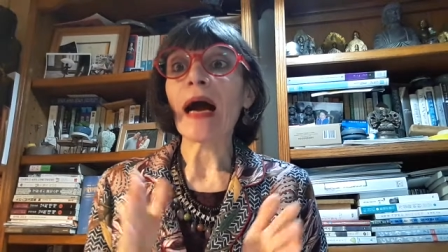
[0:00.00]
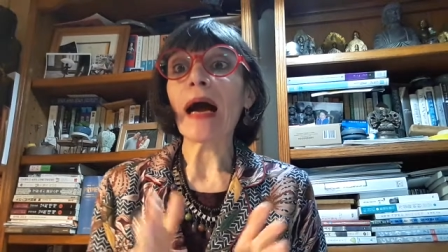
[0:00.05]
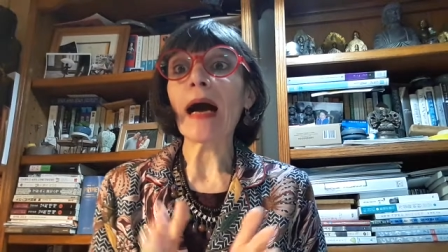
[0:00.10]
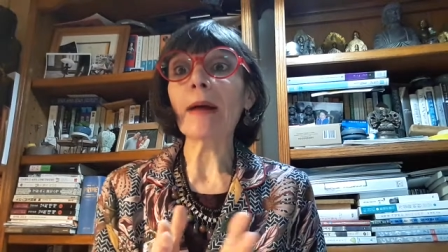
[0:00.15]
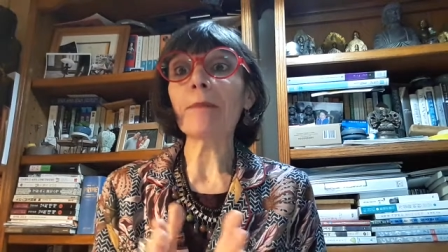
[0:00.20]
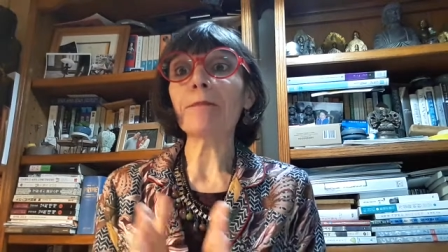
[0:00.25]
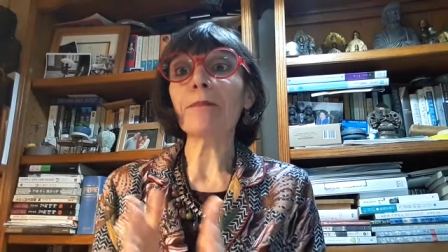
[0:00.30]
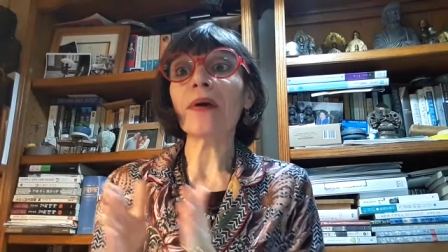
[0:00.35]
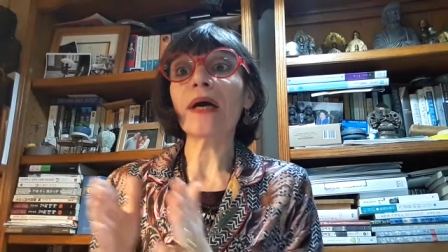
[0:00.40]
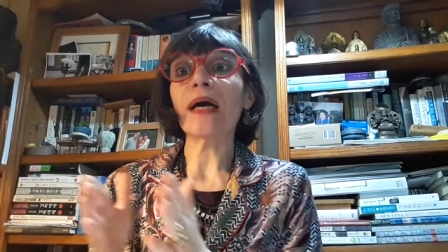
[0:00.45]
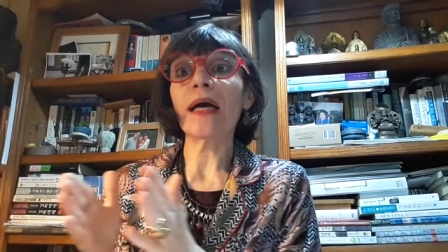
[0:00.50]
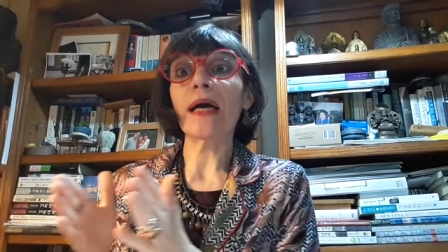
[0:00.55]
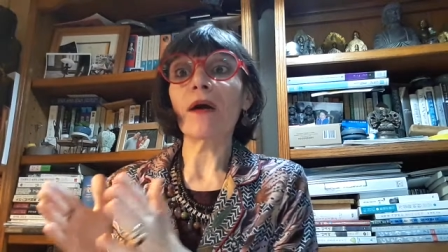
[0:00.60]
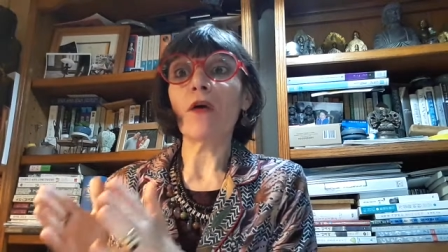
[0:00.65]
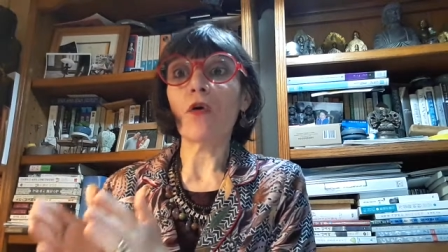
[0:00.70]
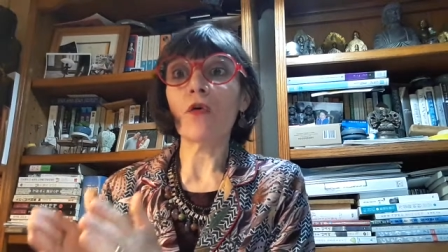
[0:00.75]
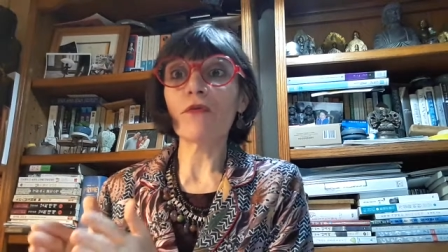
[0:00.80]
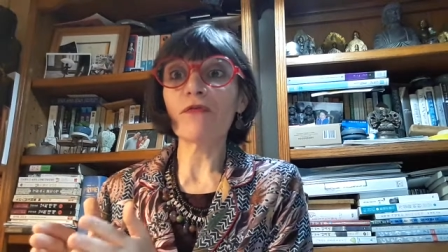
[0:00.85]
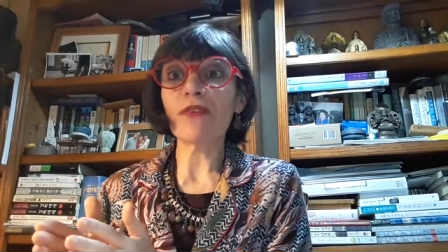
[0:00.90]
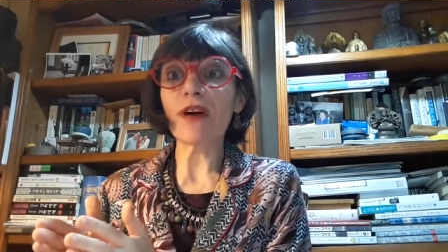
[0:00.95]
Après,
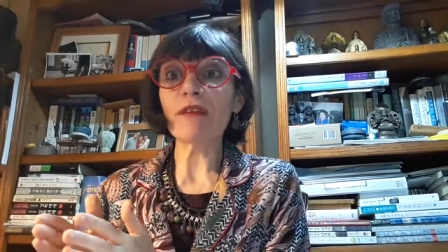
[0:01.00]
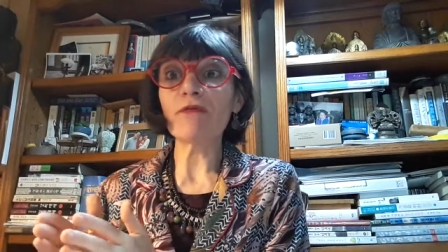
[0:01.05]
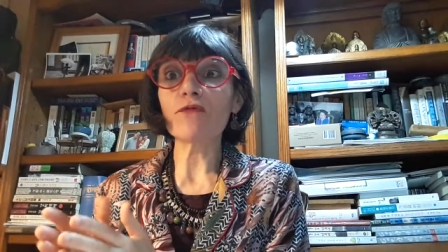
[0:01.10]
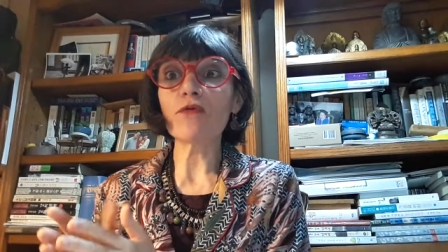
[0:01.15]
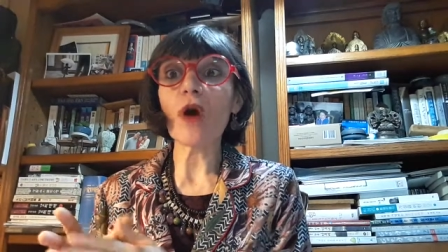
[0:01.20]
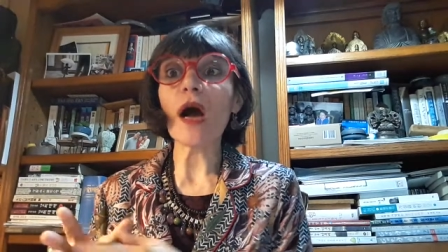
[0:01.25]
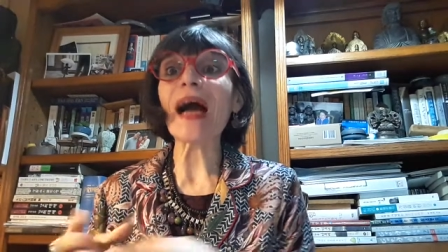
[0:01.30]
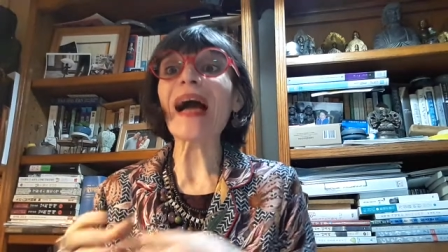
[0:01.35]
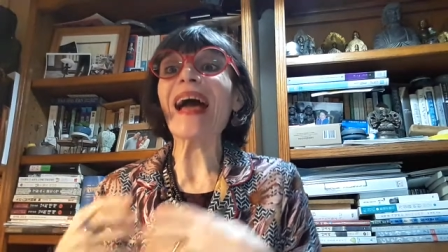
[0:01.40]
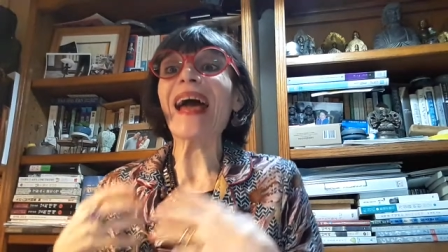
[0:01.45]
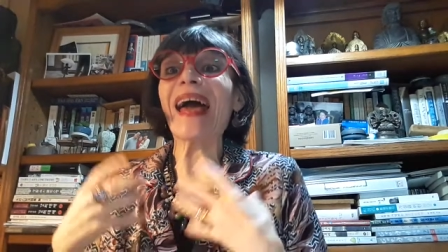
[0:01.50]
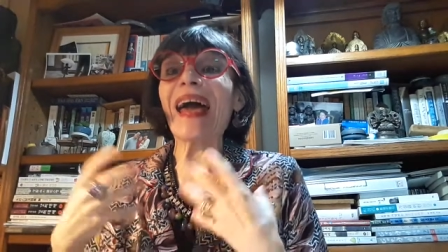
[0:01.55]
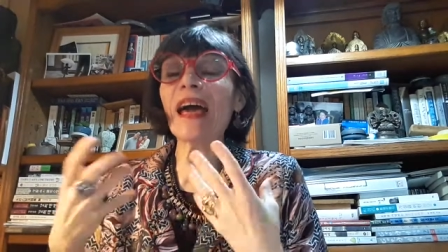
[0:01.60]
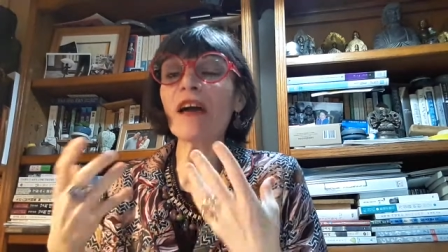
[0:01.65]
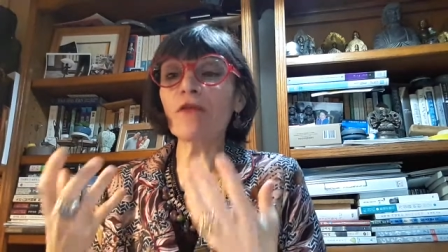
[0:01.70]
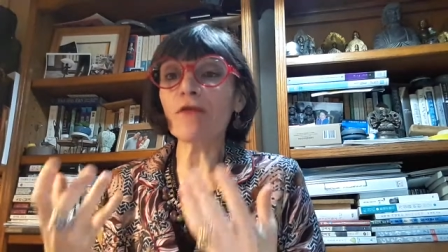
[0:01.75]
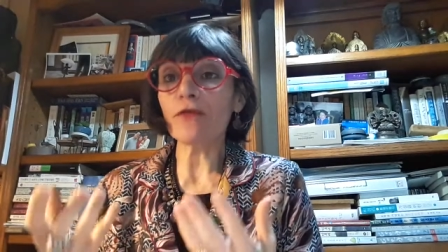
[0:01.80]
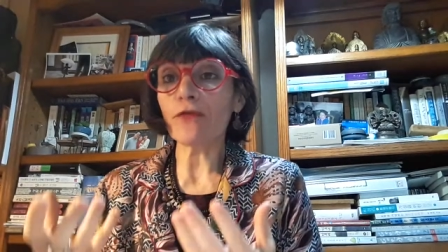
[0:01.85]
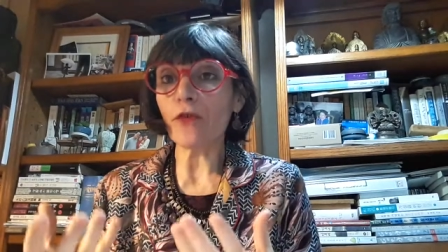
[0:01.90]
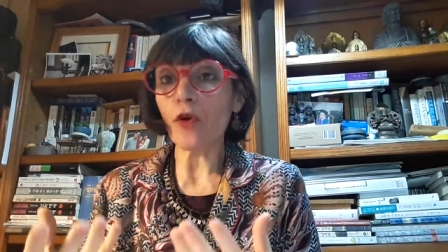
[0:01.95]
on va voir
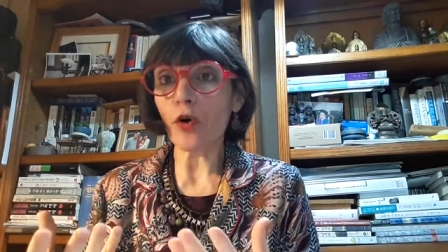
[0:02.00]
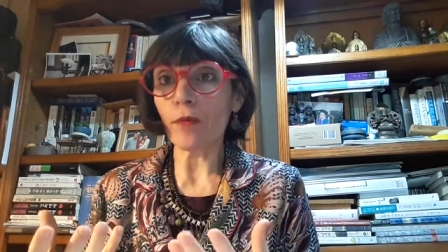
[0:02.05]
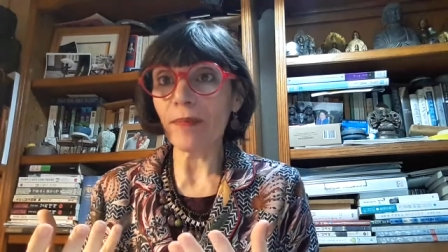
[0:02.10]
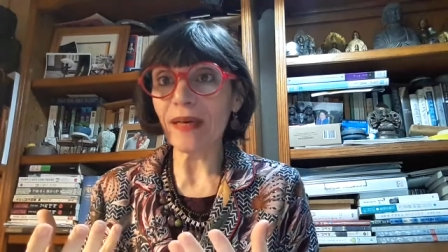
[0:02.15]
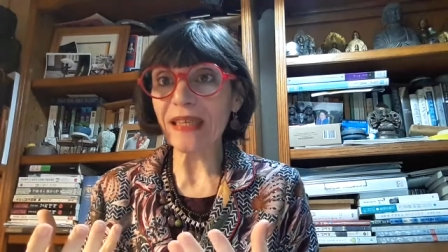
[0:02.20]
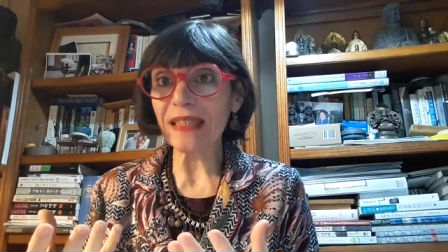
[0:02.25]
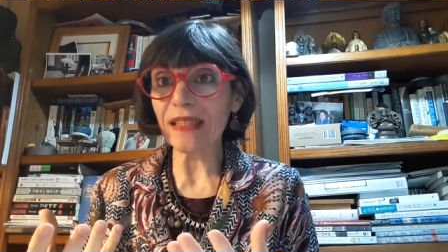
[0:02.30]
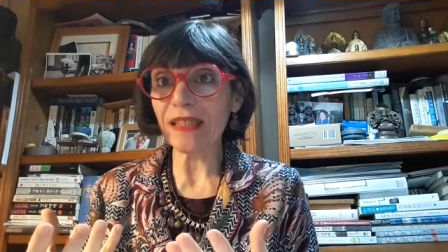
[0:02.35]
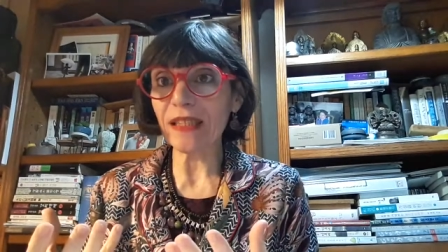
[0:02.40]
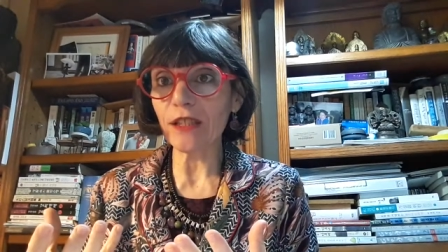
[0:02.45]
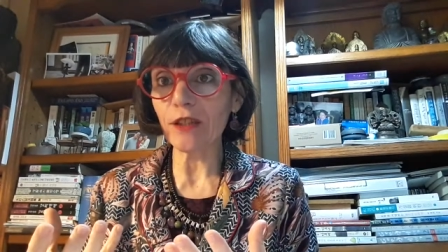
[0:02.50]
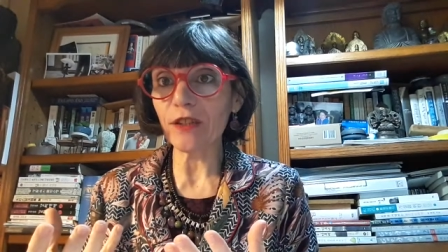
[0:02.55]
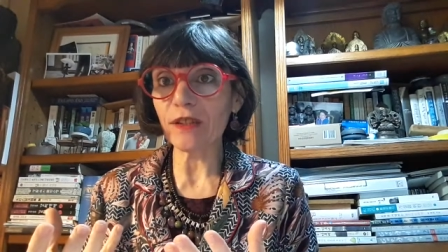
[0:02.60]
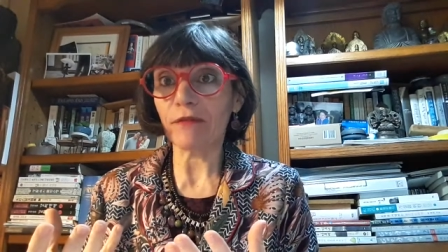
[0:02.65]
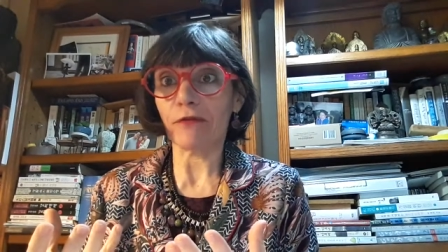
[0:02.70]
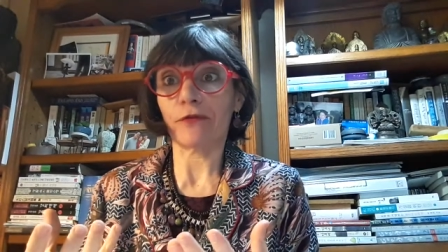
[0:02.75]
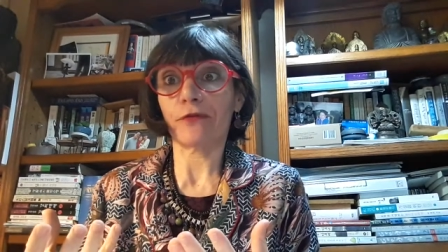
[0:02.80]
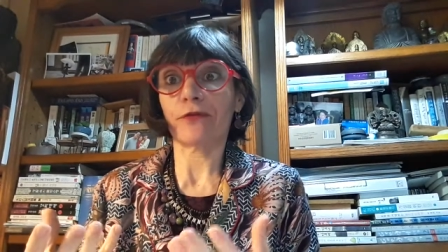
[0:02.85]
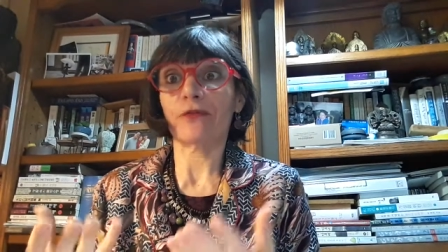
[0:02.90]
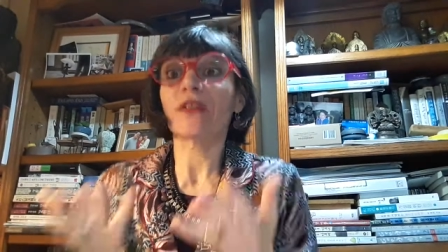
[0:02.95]

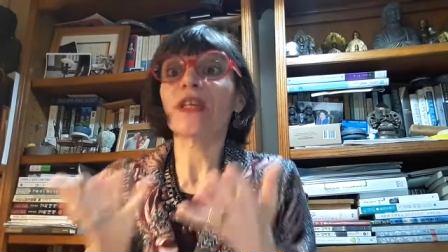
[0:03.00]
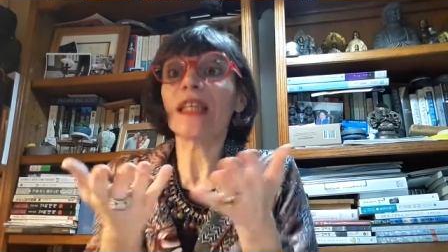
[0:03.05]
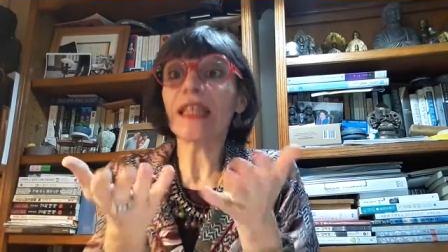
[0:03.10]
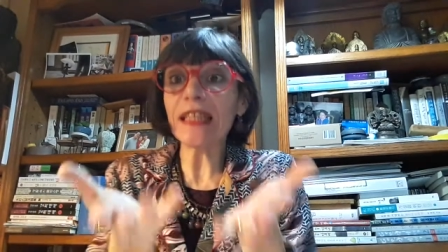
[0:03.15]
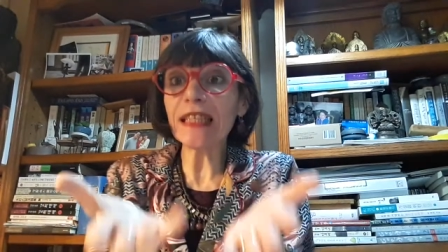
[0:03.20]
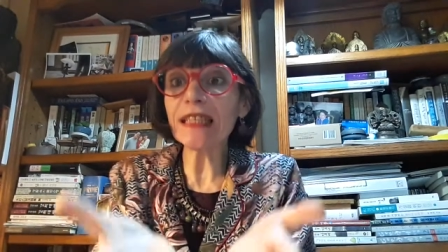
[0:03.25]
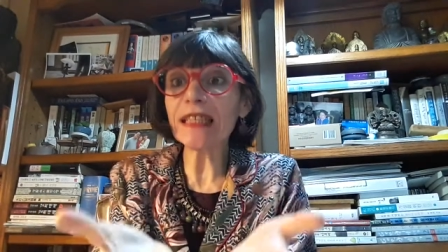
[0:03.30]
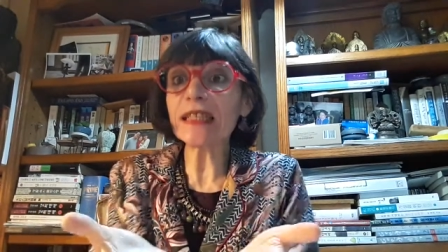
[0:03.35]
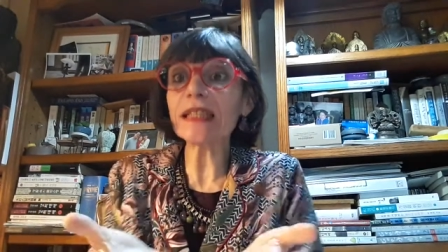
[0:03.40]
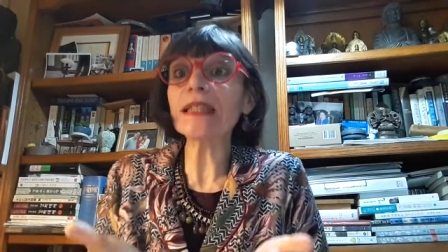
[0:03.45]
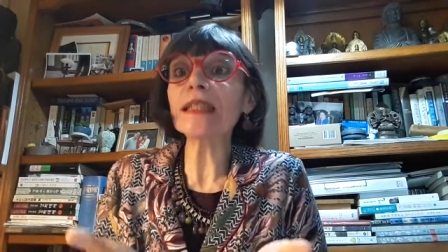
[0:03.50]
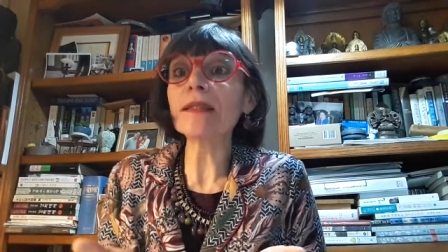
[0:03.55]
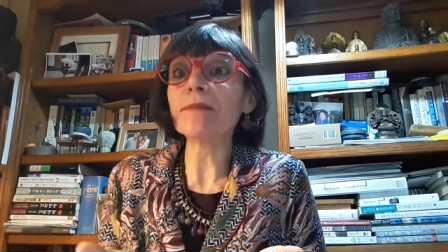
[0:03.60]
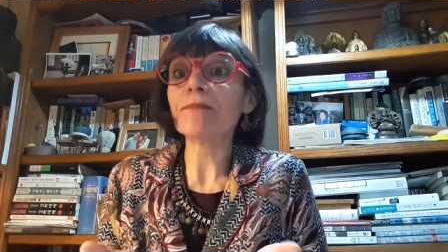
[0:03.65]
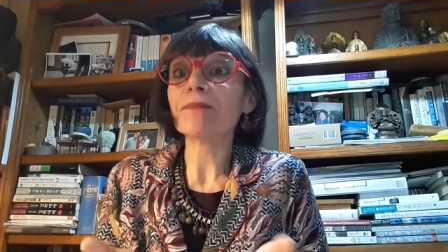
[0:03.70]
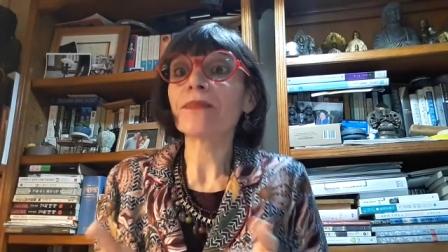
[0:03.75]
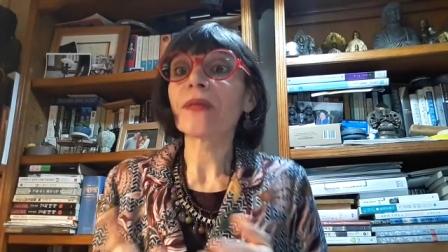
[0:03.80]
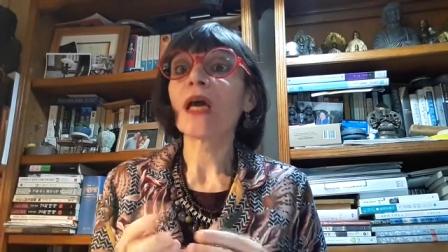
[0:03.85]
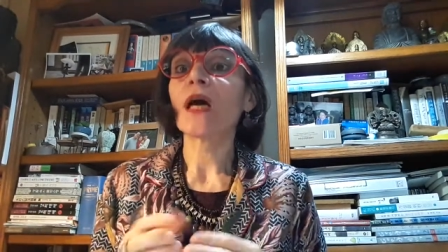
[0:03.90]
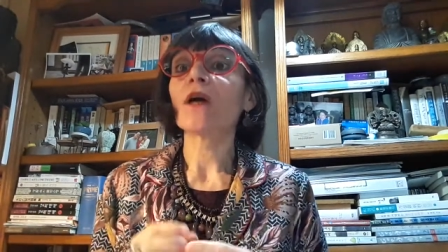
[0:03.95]
informatif, ici,